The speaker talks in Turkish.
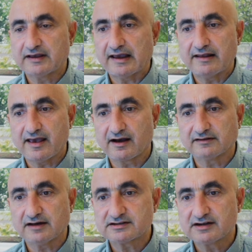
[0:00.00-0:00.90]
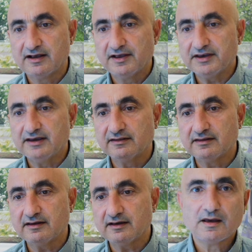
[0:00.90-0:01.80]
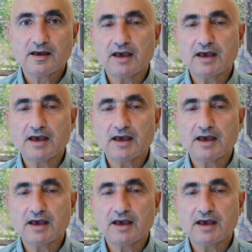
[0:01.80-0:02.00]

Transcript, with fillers: TL'ye kadar indi.